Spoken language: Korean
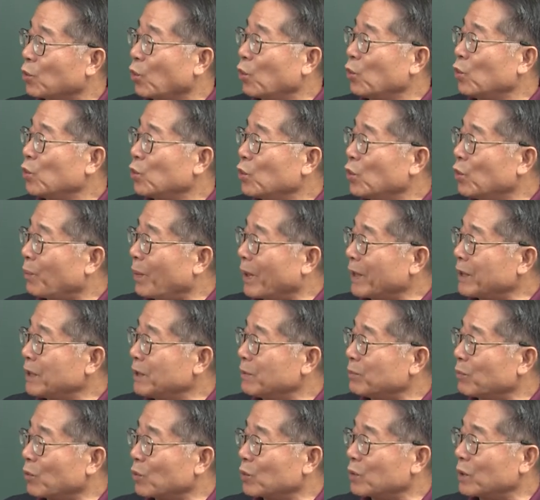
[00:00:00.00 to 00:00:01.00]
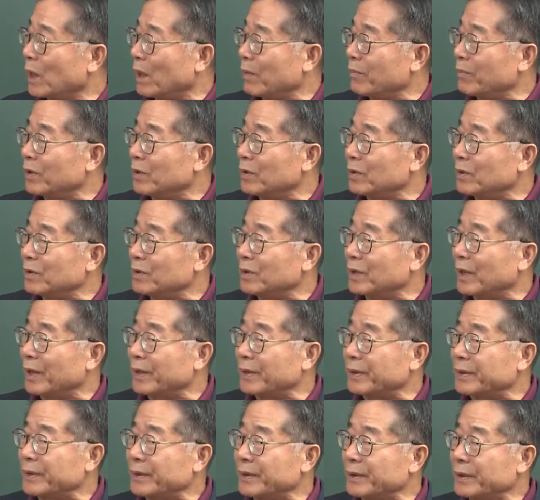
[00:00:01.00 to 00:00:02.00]
교육을 받지 못하면
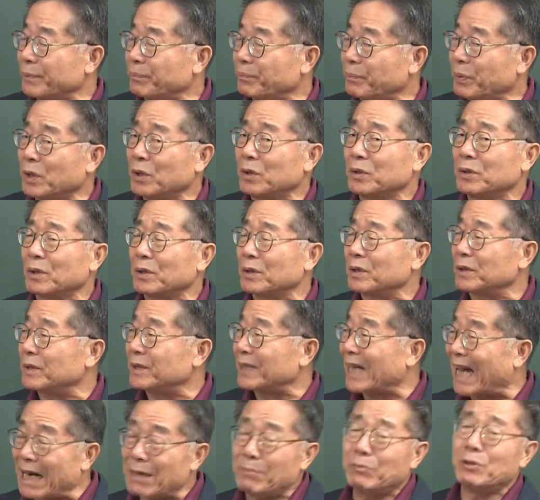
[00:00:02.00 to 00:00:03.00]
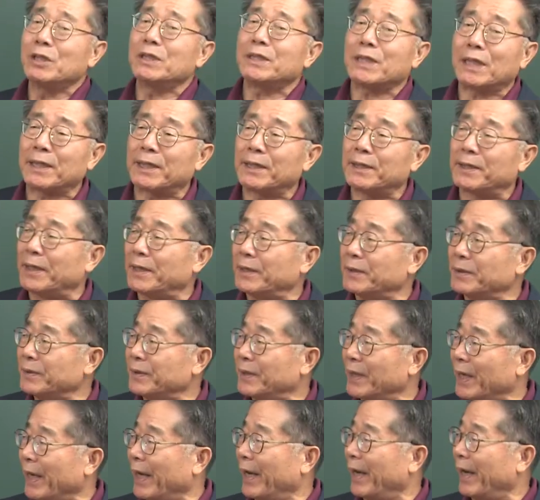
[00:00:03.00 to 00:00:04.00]
이제 그 비극적인 삶을 살게
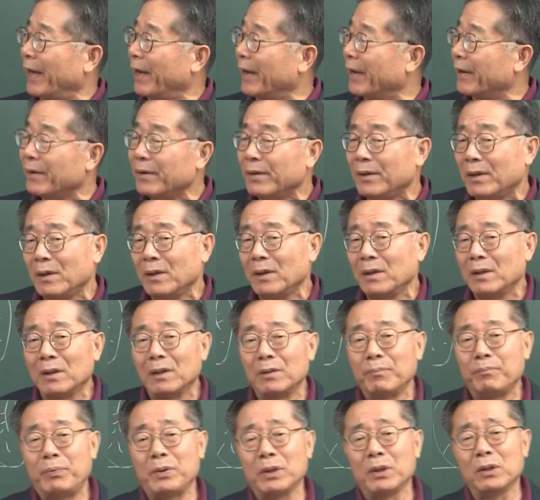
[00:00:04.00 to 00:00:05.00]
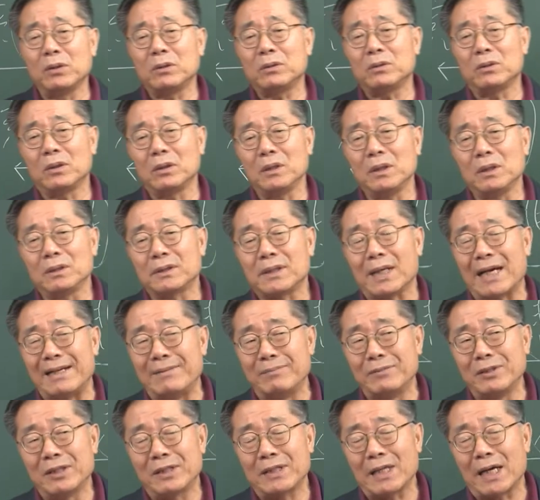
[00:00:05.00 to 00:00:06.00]
되는데 비극적인
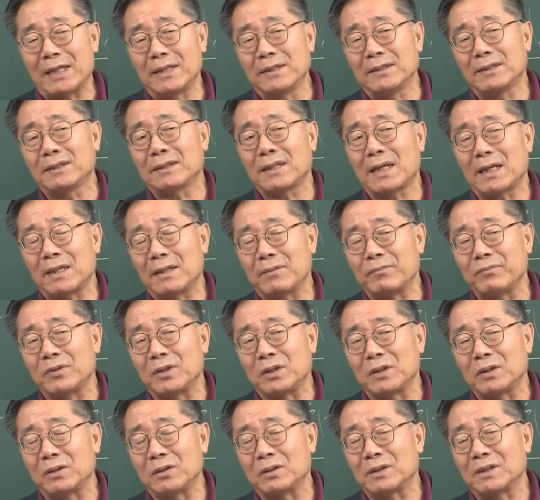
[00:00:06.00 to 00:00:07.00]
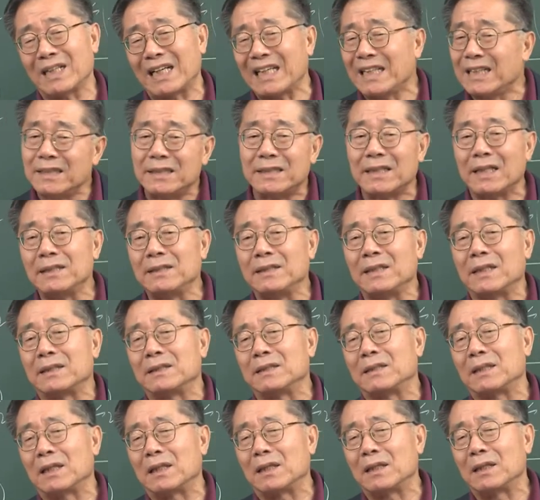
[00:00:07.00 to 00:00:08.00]
삶을 사는 사람들은 사이사이에
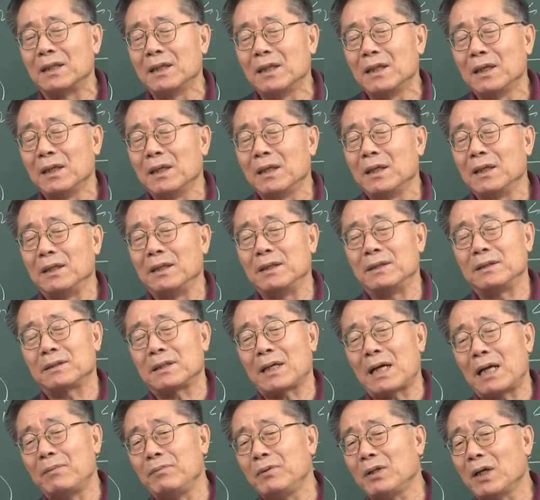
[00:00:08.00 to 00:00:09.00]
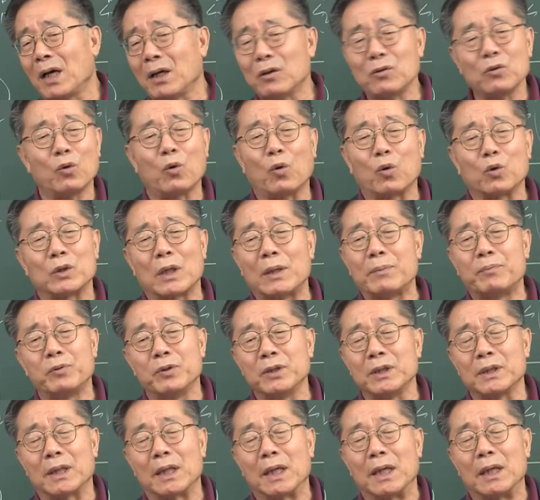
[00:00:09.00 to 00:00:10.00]
그냥 삶이 하도
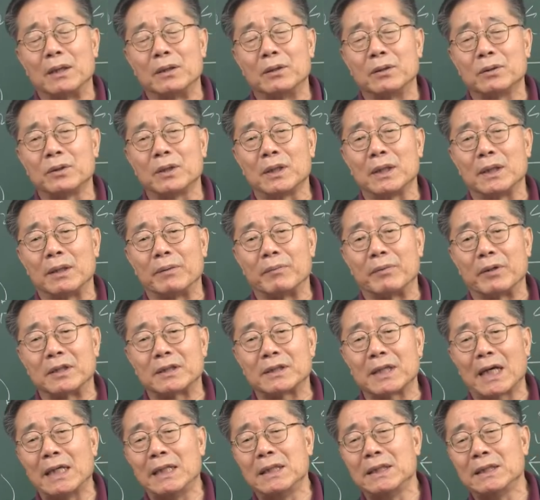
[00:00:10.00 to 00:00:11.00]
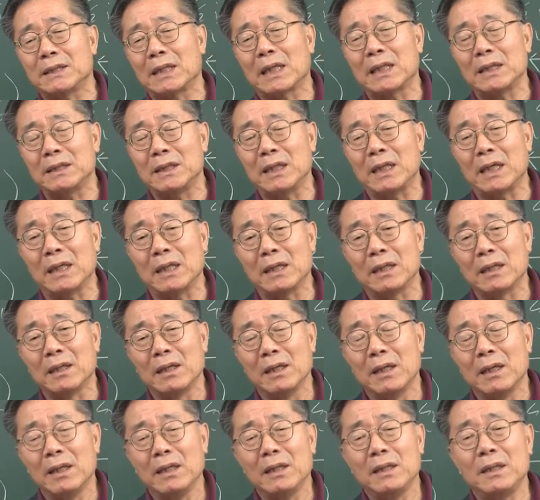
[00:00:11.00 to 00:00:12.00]
고달프니까 어떻게 됩니까? 사이사이에
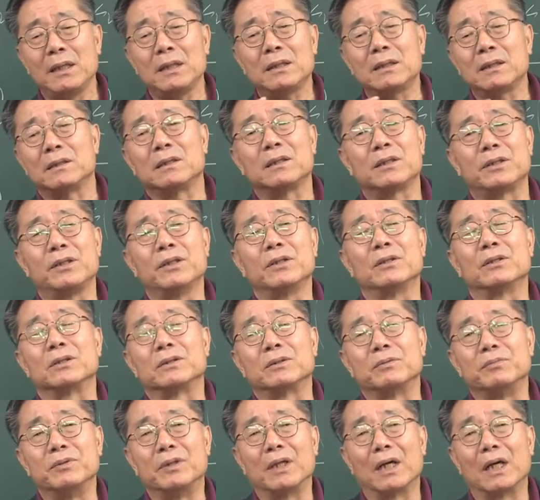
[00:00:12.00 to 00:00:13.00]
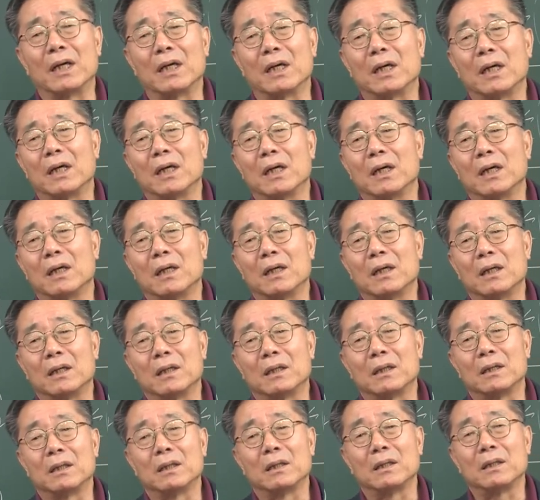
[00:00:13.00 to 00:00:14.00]
희극을 끼워넣습니다.
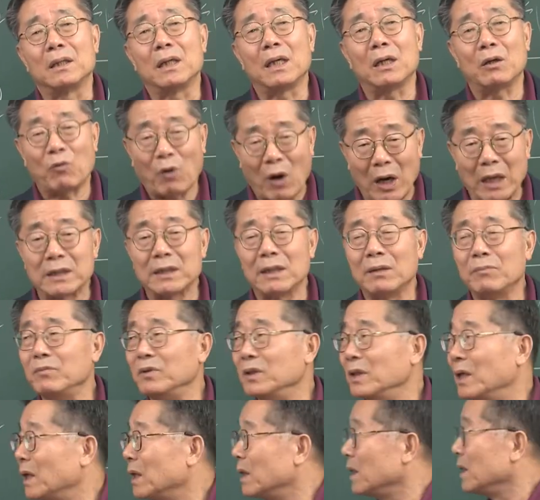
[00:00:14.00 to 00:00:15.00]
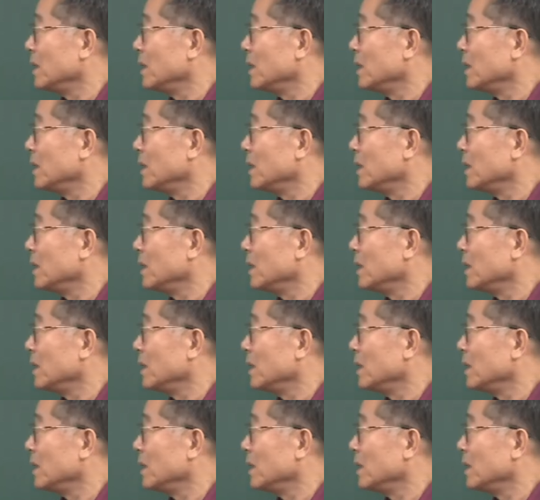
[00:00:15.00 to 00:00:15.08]
그게 광대입니다.